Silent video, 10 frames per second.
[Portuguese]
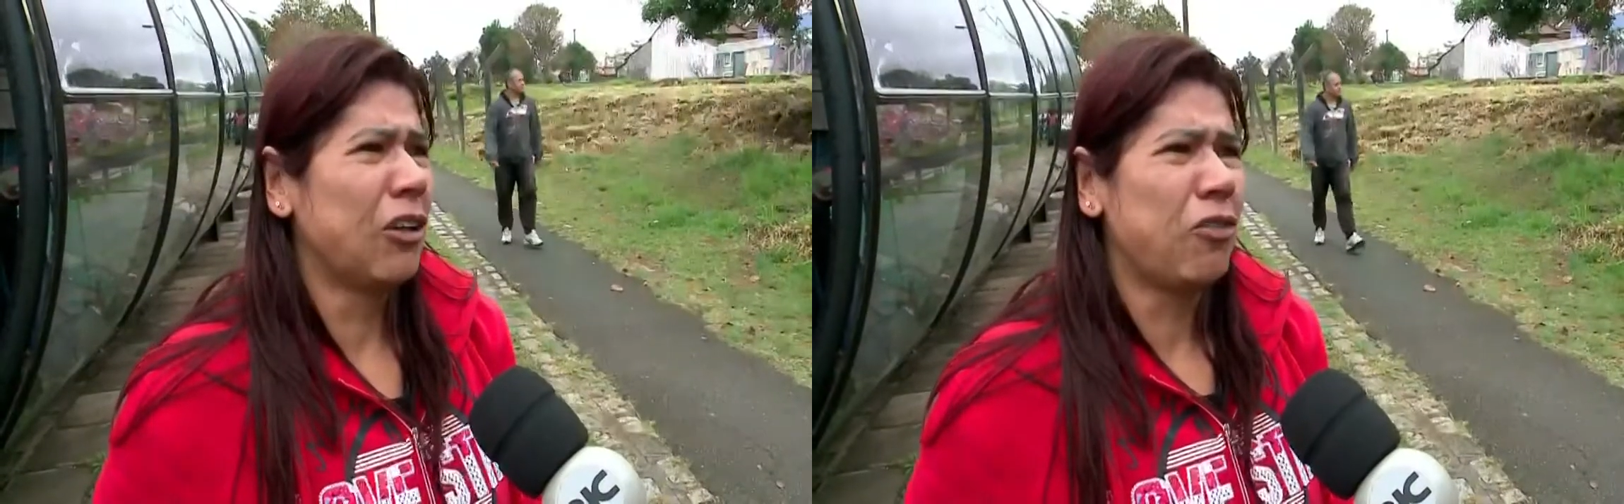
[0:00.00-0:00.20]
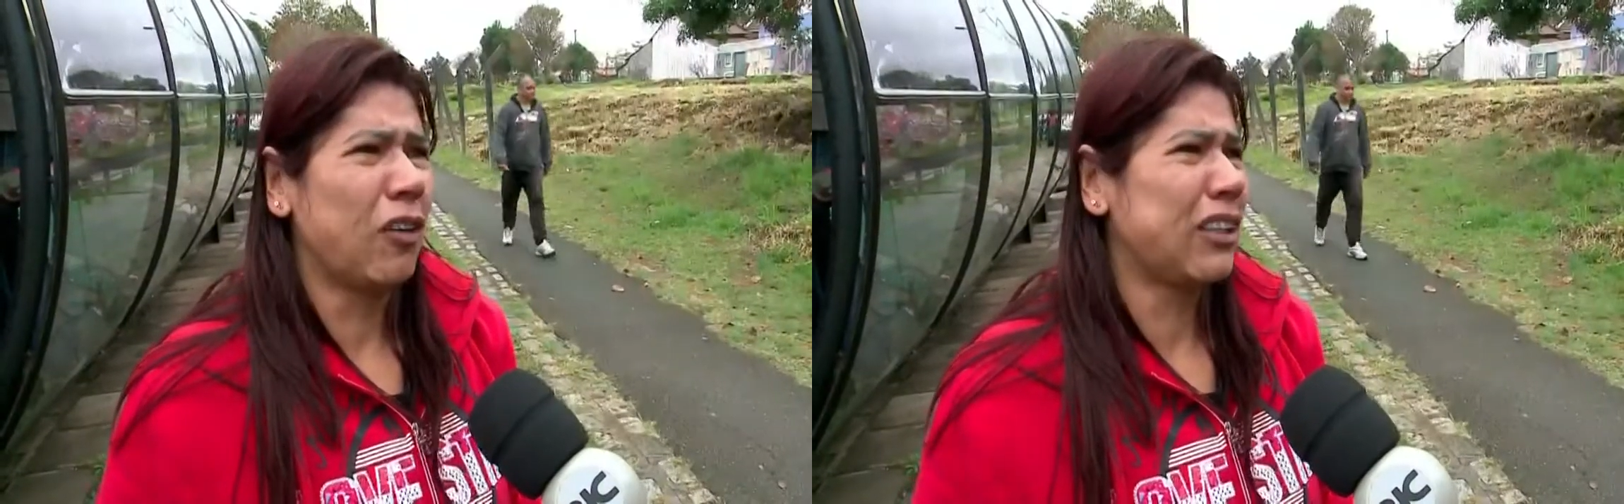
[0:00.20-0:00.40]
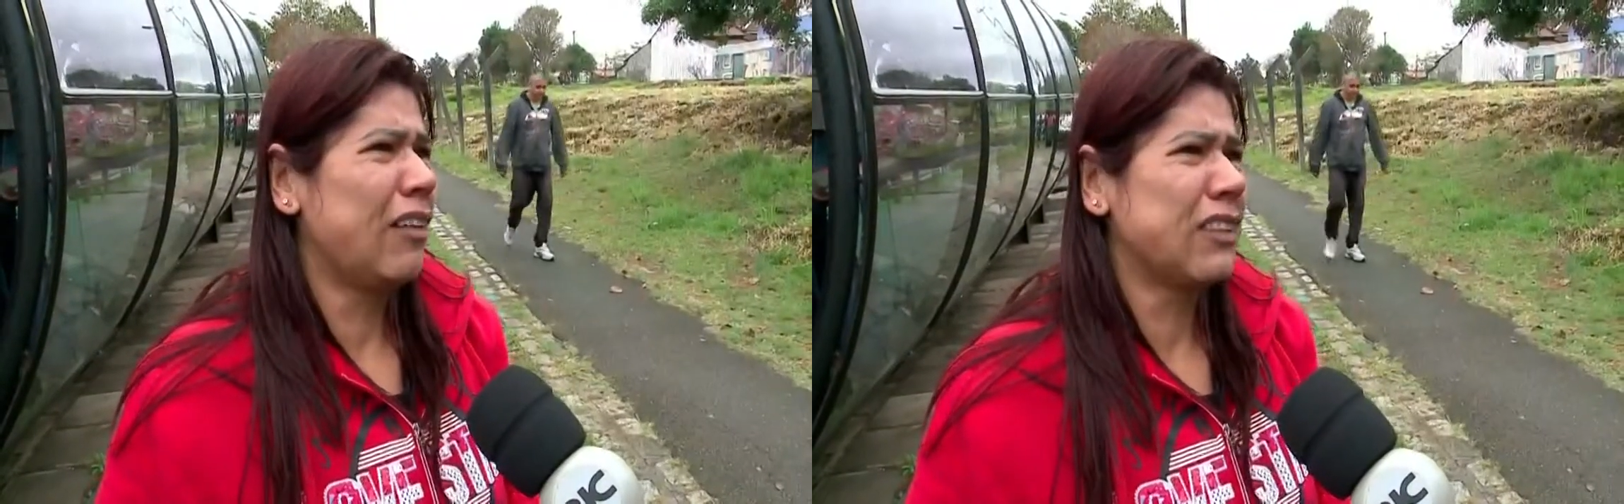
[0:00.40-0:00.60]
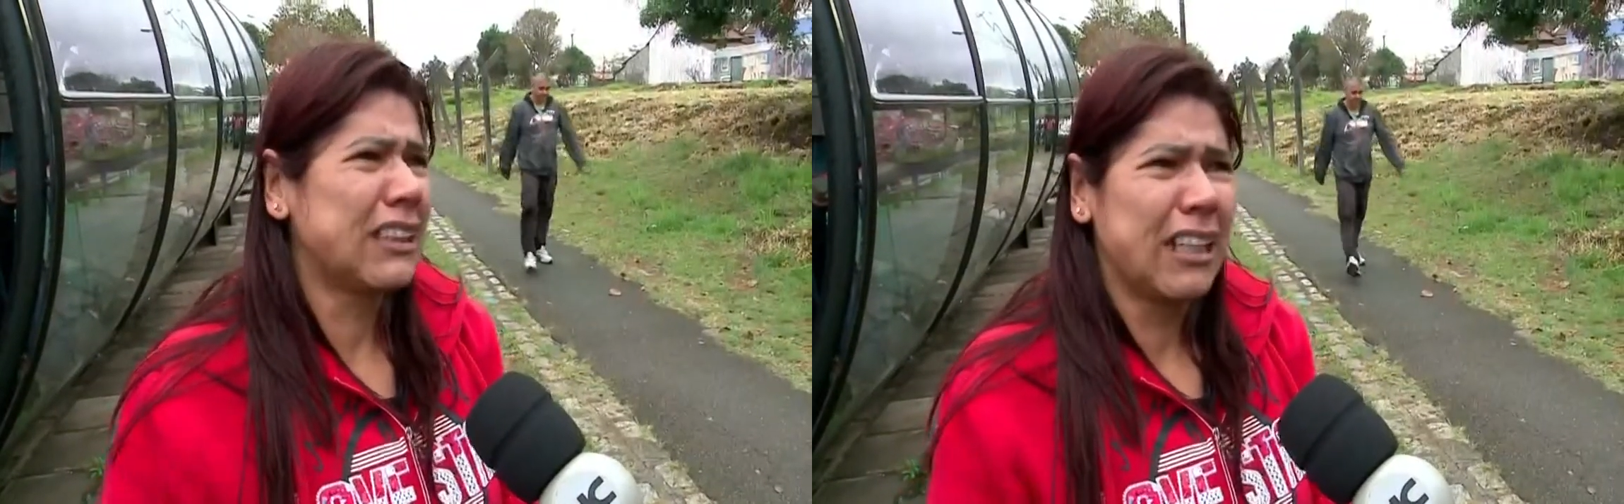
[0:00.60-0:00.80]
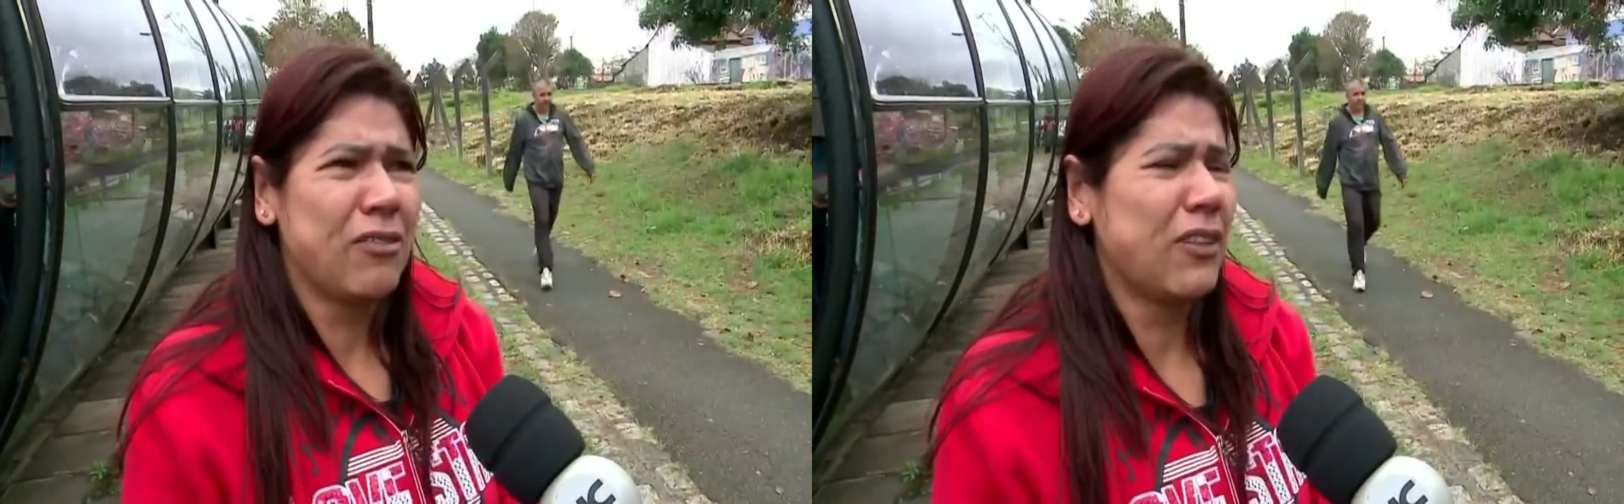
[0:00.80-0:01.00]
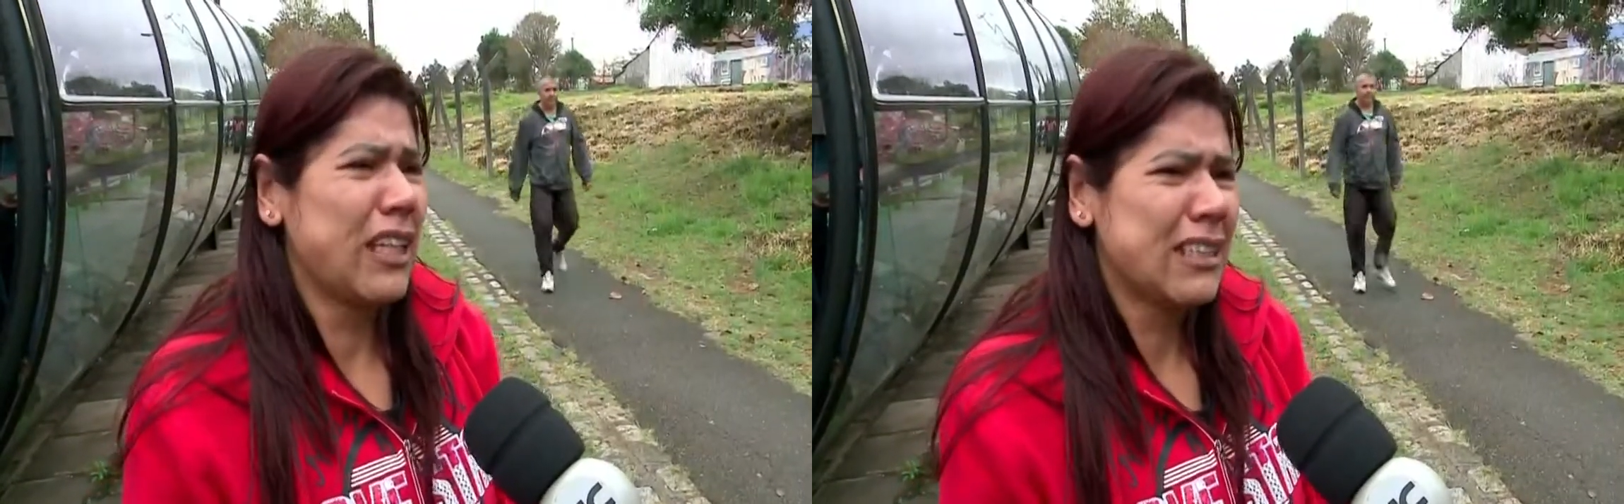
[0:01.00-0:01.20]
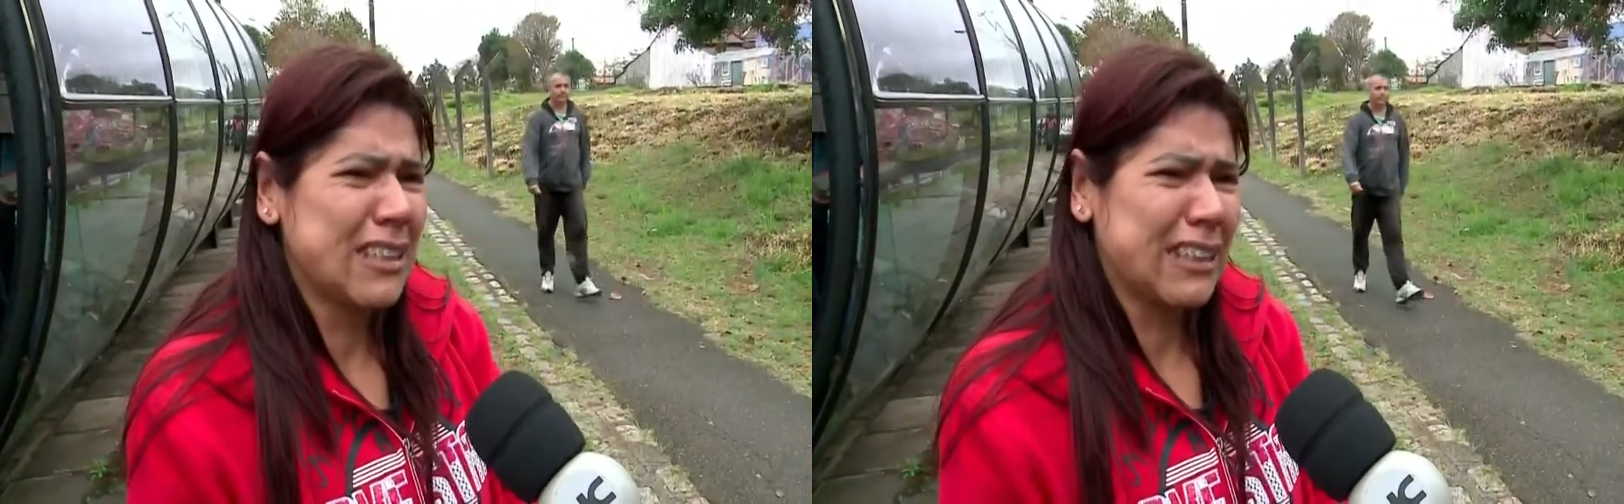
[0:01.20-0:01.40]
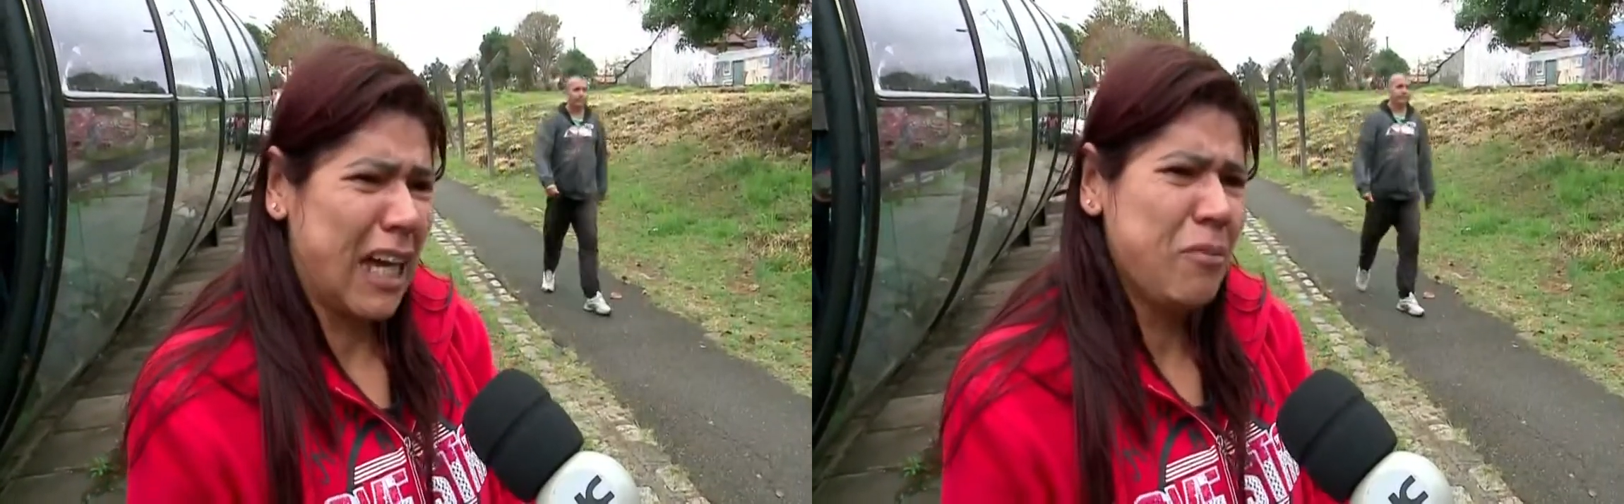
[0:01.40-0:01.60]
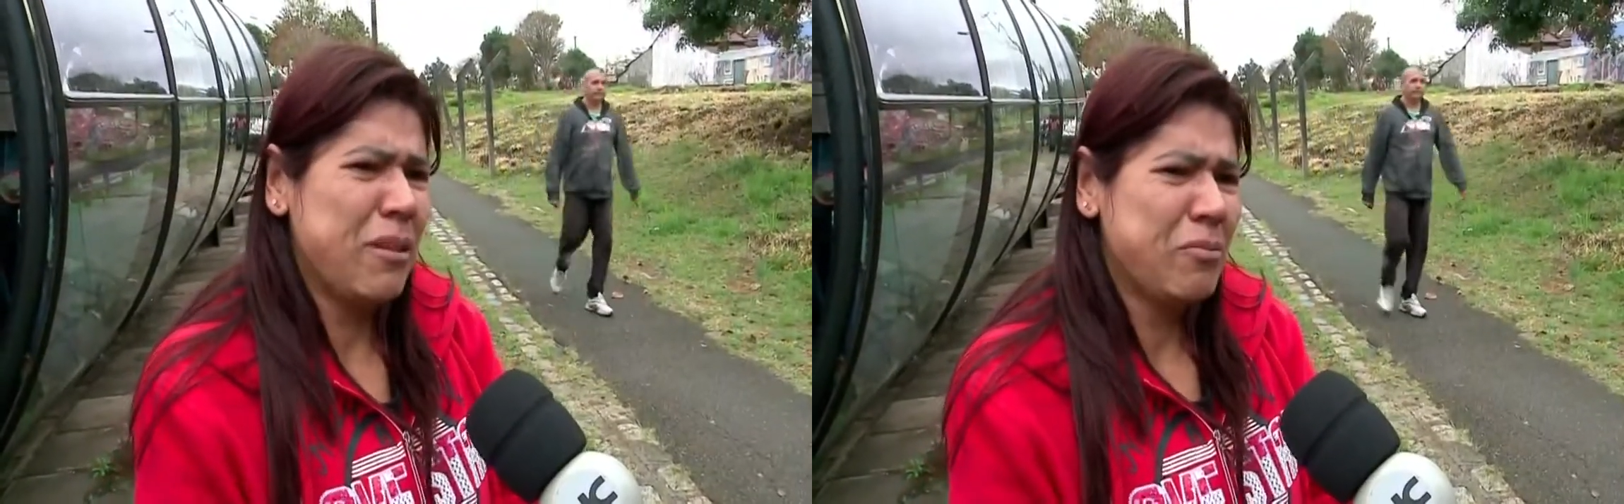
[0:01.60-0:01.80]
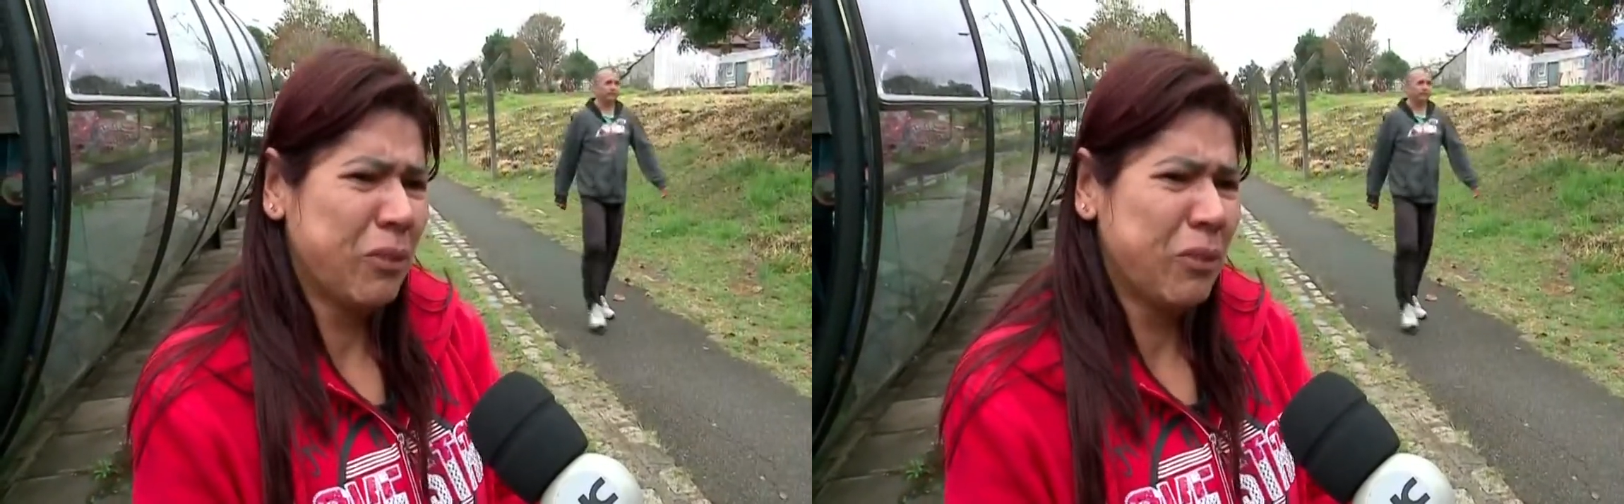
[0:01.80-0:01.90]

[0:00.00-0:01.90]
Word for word: não faltava serviço, sabe?